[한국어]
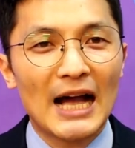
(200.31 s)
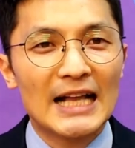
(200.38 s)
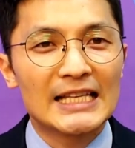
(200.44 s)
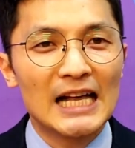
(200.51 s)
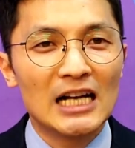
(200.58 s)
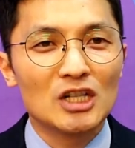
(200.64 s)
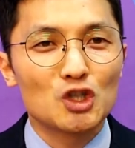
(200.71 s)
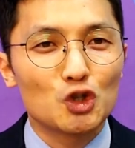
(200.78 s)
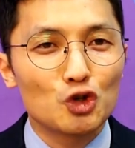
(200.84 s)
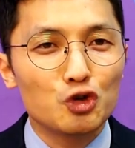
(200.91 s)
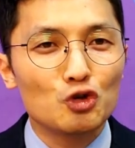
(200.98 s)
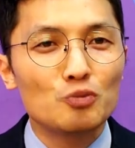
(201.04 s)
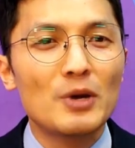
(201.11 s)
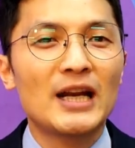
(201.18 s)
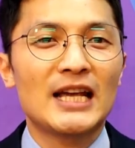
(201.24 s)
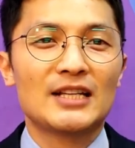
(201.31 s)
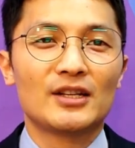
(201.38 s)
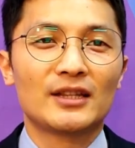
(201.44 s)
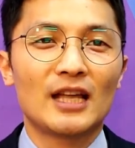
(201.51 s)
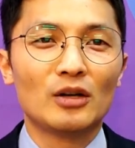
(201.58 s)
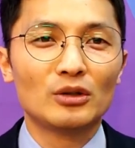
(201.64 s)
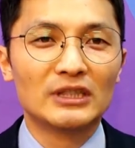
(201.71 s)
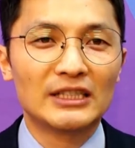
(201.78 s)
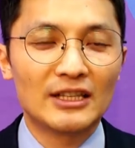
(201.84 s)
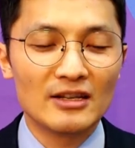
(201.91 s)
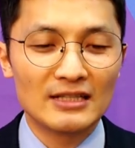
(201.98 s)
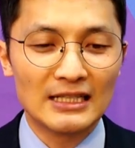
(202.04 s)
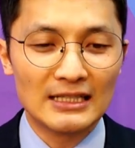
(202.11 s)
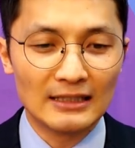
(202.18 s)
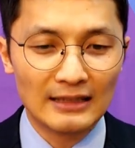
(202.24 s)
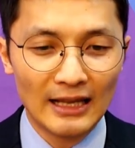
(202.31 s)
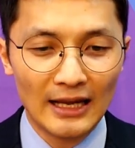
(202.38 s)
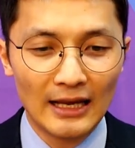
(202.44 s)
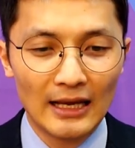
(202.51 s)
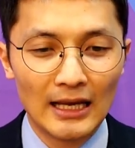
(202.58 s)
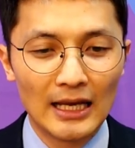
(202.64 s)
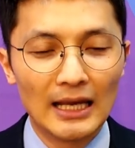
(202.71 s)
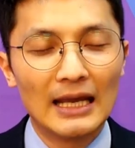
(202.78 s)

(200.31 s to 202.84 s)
가장 충만해졌다고 느껴지실 때